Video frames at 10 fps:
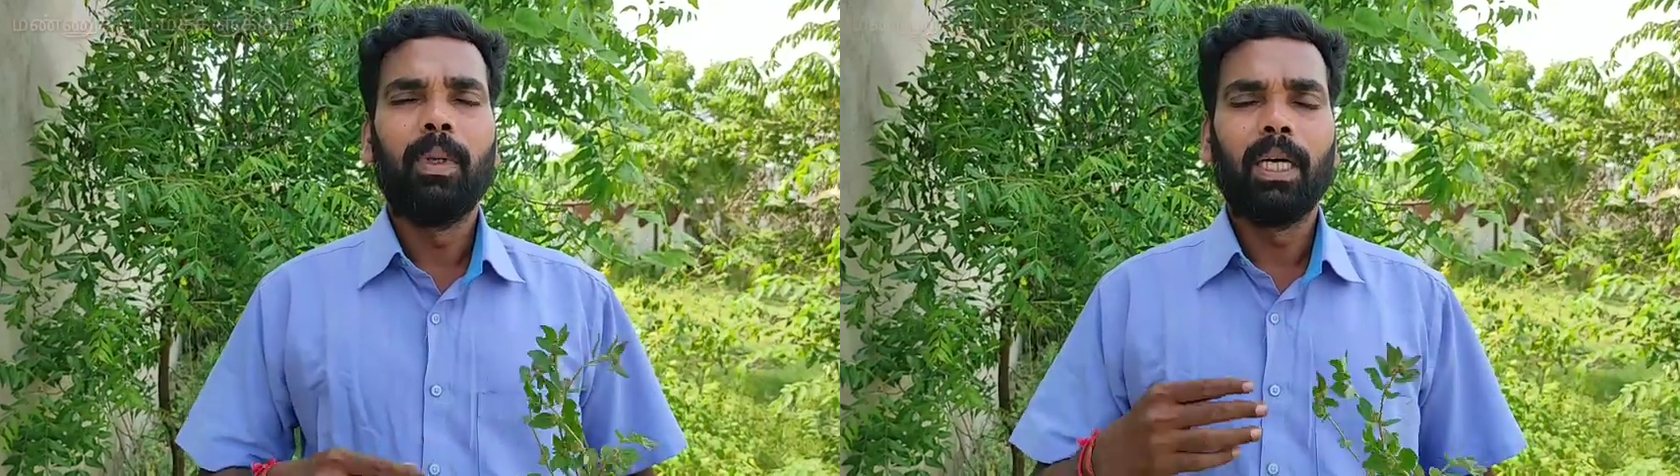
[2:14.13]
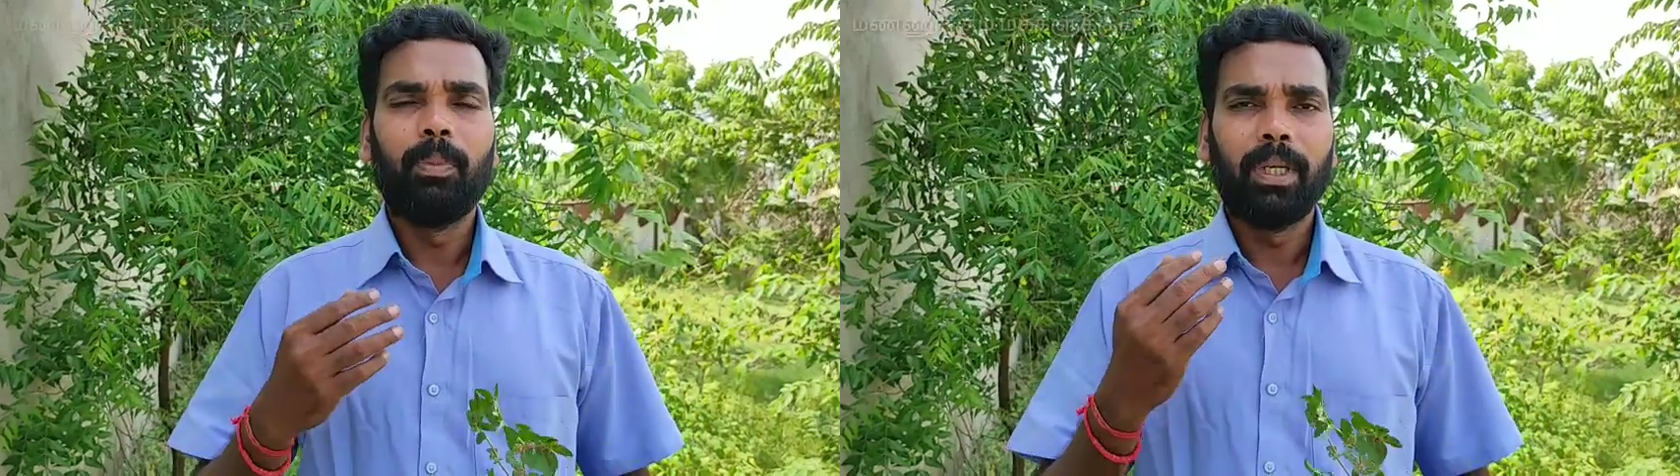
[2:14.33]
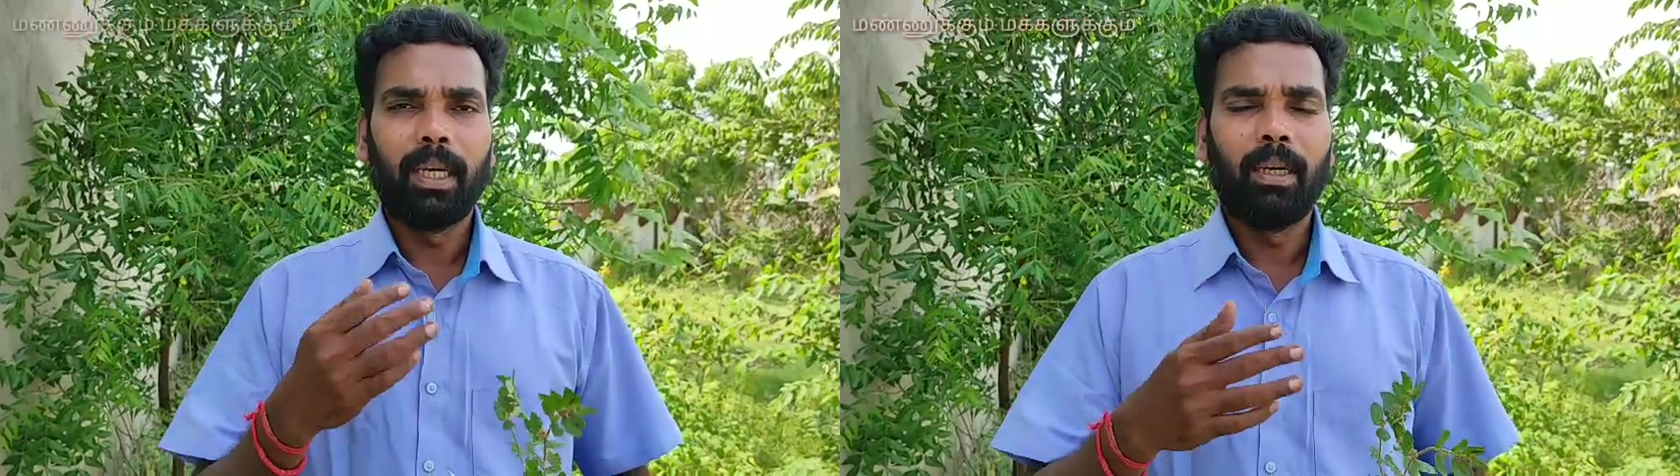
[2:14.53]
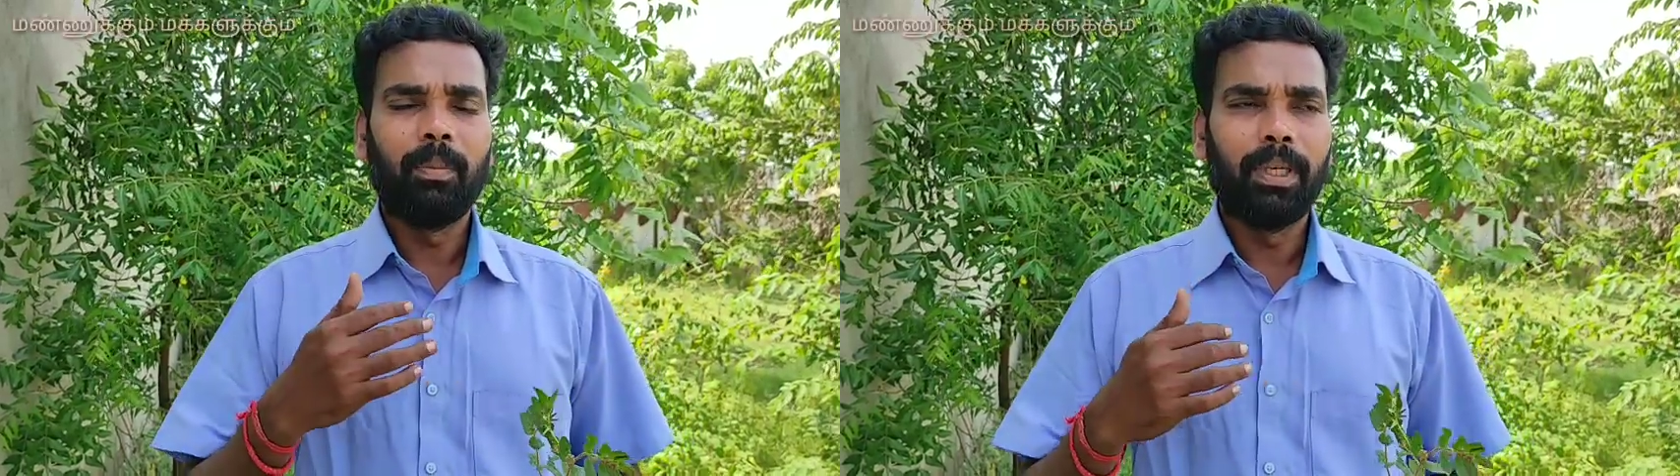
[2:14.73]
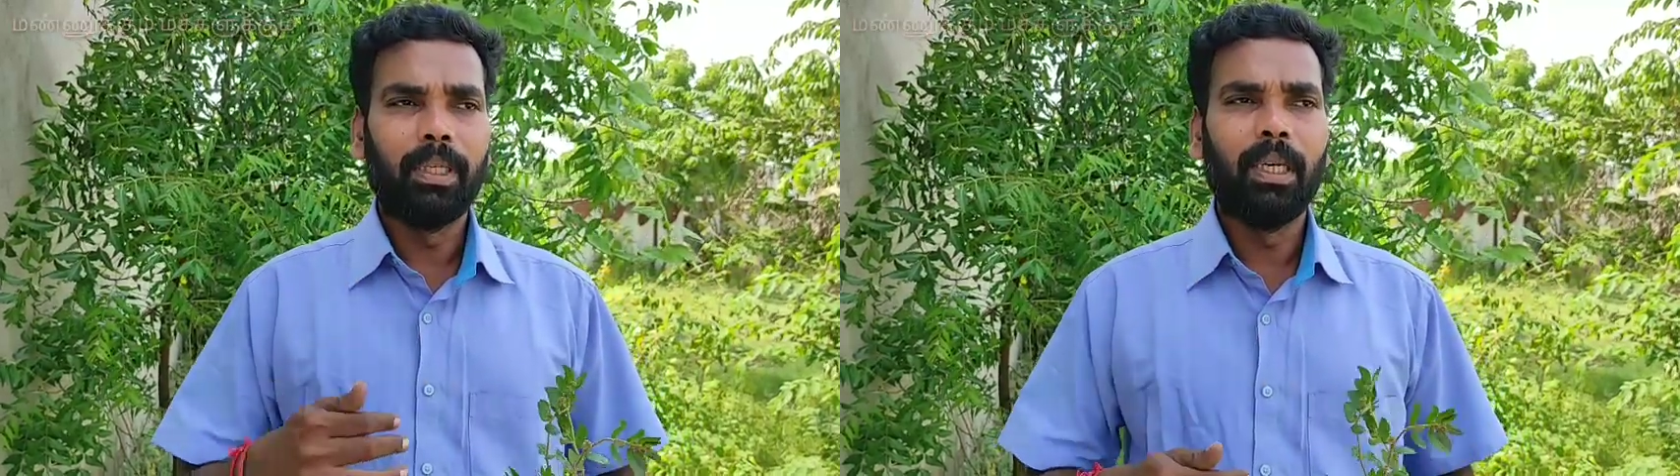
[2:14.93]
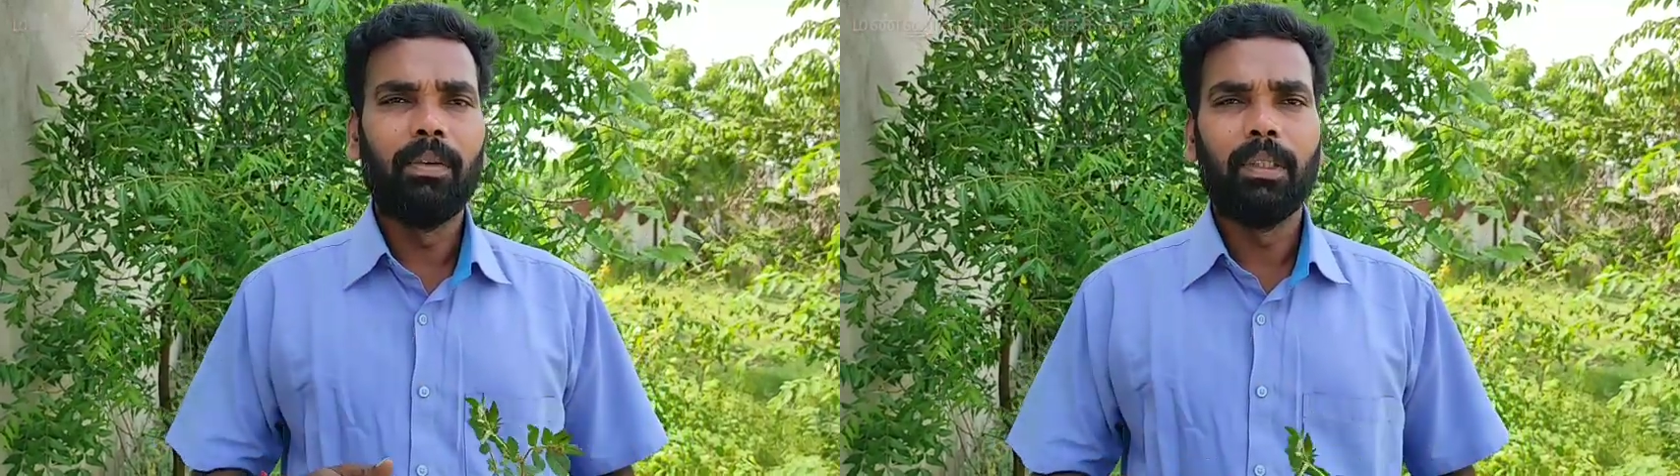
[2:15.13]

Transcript: மகப்பேறான பெண்கள்